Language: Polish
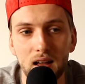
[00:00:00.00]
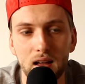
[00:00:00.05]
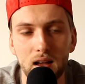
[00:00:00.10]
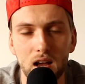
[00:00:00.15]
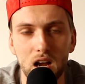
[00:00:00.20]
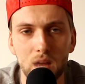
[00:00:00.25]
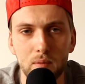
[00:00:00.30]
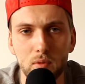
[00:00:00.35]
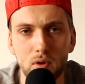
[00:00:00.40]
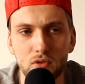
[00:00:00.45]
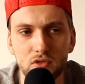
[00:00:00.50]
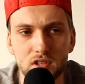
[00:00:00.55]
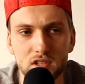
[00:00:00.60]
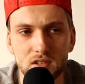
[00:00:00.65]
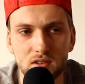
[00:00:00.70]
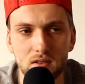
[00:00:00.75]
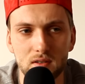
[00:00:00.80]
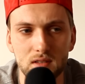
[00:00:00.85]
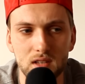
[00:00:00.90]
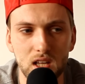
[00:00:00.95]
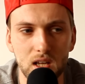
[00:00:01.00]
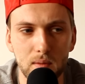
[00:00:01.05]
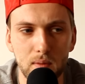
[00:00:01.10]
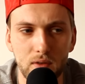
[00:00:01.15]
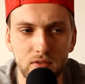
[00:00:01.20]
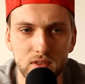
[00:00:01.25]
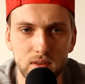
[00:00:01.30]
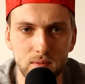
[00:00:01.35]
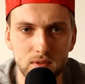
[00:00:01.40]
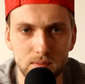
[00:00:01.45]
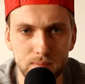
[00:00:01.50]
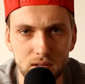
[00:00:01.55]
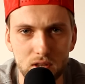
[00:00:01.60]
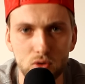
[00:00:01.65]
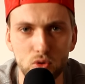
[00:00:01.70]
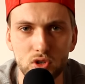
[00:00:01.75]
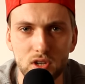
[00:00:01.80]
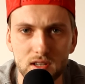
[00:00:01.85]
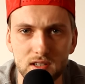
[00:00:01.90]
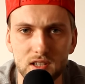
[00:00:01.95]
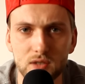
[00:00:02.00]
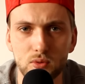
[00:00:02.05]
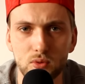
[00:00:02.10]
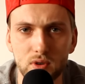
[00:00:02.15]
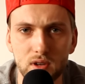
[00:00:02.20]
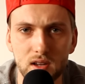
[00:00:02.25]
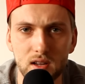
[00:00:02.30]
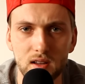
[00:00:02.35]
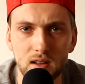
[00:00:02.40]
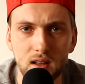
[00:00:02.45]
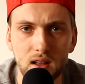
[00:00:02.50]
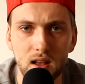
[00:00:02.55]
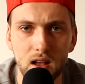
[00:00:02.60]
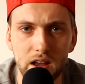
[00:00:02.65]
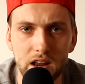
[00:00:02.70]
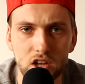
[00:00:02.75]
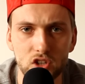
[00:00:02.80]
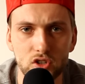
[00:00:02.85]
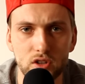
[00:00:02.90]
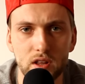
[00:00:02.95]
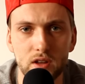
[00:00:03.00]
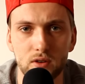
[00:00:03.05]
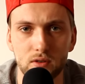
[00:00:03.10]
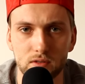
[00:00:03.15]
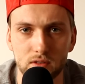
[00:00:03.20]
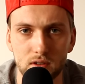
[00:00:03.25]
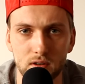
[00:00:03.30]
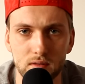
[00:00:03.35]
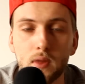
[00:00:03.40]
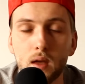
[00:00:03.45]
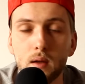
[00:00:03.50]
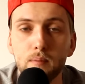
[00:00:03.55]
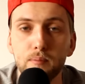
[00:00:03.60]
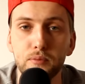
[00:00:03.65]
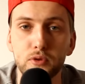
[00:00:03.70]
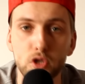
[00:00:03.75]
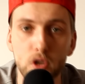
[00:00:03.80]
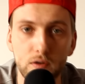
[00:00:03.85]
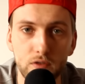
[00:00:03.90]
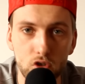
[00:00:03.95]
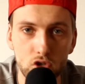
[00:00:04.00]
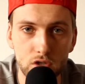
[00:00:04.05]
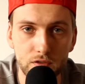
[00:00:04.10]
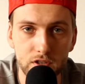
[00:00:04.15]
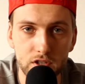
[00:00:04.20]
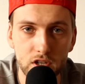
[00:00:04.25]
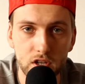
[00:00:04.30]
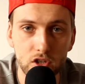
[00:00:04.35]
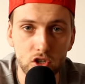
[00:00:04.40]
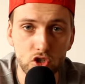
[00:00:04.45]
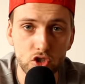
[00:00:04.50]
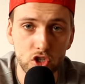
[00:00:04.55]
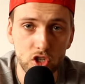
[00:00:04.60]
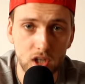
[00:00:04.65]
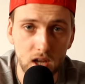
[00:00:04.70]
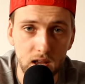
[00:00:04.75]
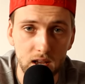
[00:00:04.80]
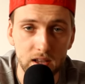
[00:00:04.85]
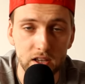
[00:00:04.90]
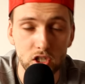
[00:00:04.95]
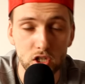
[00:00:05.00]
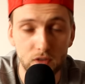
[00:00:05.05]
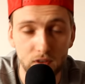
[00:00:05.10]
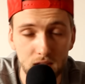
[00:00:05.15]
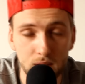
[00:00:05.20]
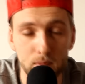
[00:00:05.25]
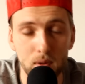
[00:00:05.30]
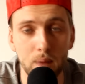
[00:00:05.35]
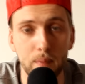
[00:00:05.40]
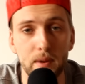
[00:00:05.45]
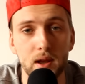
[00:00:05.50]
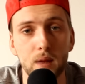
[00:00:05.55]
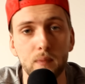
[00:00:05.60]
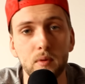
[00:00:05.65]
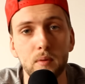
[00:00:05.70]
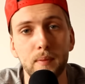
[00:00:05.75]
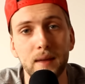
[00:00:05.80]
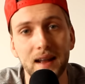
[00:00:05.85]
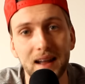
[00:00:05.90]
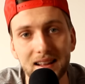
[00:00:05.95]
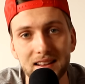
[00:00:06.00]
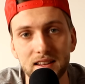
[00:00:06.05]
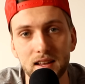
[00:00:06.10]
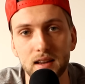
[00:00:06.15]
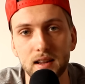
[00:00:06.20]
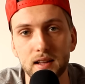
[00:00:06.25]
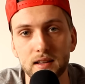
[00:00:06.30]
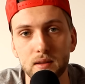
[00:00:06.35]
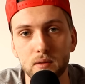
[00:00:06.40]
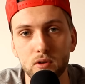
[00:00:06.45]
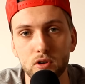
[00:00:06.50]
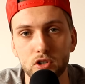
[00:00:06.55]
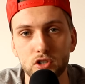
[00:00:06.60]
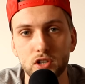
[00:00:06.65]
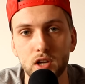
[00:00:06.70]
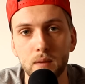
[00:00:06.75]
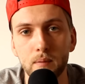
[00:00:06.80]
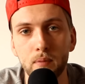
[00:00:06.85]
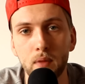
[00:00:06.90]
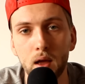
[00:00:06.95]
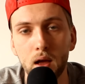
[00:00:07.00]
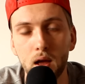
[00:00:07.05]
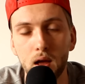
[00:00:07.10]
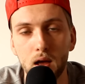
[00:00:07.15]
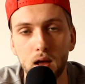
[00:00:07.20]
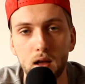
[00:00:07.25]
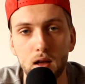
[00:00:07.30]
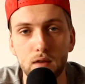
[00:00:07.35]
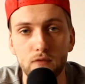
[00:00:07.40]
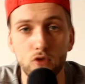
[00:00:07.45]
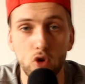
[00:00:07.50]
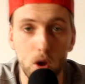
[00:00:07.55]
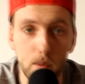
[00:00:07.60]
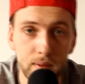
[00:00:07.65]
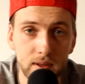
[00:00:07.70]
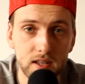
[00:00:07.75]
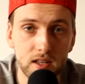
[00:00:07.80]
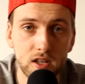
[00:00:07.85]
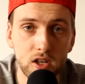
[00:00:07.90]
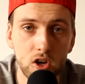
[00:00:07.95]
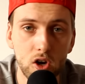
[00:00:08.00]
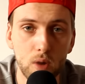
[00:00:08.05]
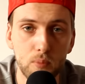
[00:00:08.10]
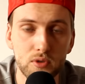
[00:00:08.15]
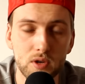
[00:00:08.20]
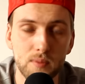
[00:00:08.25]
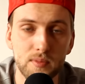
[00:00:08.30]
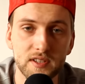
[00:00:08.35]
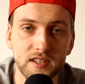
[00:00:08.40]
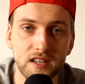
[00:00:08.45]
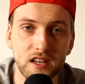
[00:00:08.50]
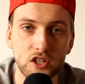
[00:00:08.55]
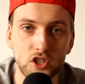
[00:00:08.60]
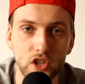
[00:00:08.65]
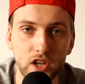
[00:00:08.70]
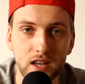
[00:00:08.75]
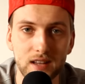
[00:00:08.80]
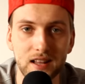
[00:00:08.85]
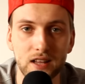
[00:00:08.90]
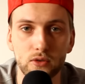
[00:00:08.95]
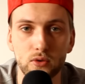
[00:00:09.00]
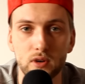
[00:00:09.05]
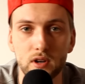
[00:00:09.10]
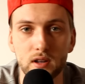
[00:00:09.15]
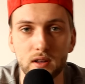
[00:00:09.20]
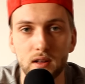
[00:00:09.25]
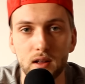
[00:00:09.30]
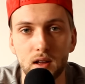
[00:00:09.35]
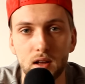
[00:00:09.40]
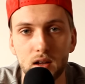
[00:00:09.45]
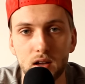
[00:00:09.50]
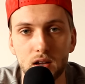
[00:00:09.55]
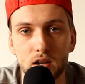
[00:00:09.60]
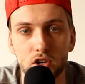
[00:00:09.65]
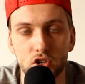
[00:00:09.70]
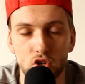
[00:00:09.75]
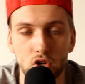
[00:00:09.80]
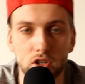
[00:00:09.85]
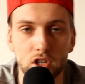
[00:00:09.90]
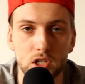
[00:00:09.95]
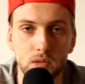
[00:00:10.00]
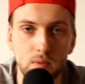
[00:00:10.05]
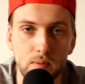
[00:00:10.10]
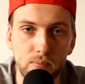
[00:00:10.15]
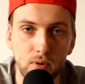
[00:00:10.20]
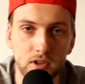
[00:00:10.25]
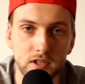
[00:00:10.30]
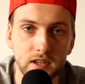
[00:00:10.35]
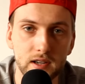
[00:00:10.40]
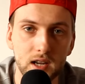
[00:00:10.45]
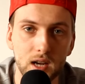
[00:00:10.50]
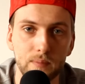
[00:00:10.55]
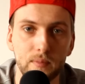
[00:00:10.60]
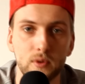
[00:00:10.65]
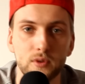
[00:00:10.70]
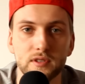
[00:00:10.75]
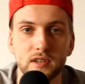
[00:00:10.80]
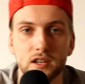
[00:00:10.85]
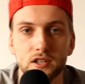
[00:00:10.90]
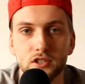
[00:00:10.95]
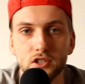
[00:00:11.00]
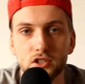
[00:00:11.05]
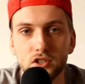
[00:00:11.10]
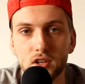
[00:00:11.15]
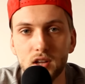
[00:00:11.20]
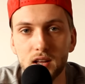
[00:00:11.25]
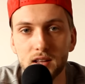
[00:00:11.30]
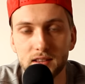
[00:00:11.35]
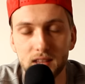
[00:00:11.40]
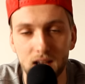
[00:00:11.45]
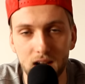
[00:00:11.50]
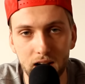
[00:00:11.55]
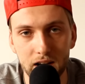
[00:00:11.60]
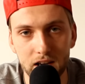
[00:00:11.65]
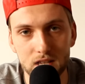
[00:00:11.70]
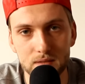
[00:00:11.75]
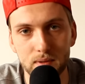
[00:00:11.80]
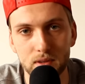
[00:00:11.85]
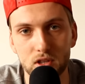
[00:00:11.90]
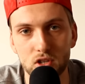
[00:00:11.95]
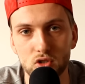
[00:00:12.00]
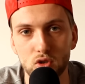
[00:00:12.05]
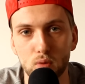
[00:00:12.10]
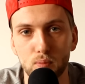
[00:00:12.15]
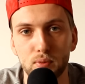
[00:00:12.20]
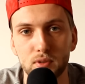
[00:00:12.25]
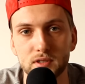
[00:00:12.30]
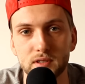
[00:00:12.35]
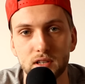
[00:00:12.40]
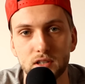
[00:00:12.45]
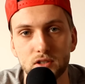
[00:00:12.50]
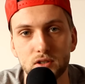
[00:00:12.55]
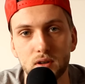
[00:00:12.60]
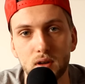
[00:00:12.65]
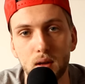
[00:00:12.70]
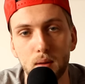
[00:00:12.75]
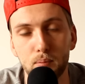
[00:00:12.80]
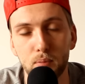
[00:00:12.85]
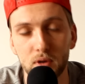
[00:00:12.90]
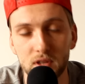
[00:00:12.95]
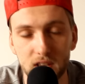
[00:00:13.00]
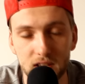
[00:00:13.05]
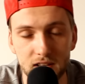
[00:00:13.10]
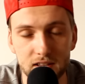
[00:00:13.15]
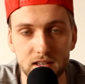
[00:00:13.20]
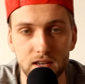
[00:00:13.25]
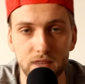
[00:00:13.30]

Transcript: ale mimo wszystko nie ma w tym zbyt dużej zasługi Rajona Rondo. Bishowi oczywiście nie życzy źle, jest świetnym raperem i mega inteligentnym gościem. Wołam jedynie o przebudzenie dzikiej natury, Szkoda, żeby polski rap miał stracić tak charyzmatyczną postać. Płyta nie